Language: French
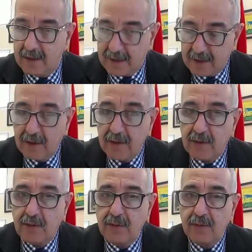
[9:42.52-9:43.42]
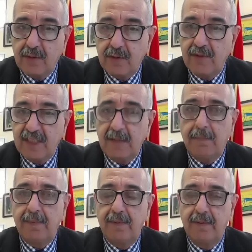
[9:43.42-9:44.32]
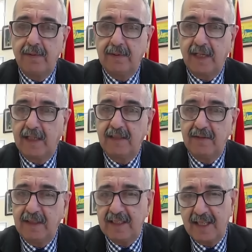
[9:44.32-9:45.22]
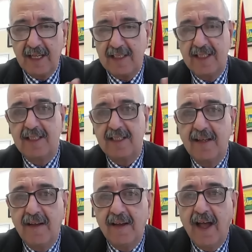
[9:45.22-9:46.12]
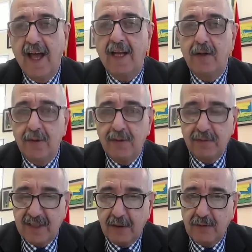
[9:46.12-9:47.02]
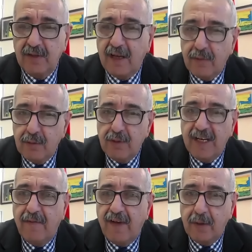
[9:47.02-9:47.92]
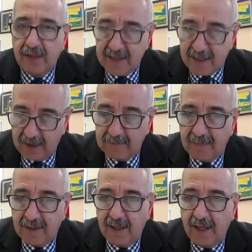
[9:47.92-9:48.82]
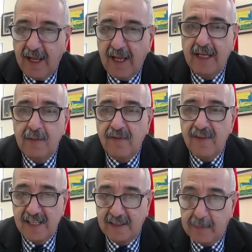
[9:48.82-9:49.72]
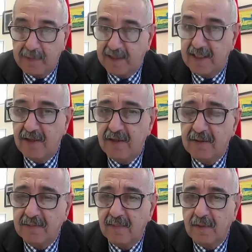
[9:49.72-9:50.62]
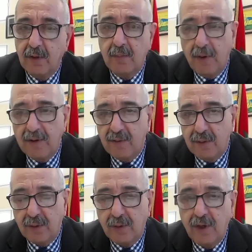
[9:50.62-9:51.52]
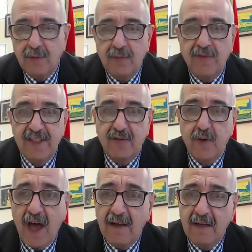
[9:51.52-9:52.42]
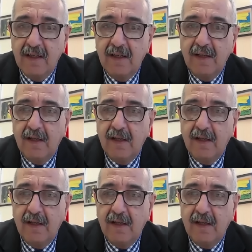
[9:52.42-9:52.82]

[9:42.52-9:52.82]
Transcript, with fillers: Ce, ce, type d'activité, ça existe. Le nouveau statut, il a voulu les valoriser. Et de mauvaises interprétations, de bonnes comme de mauvaises fois, mmh.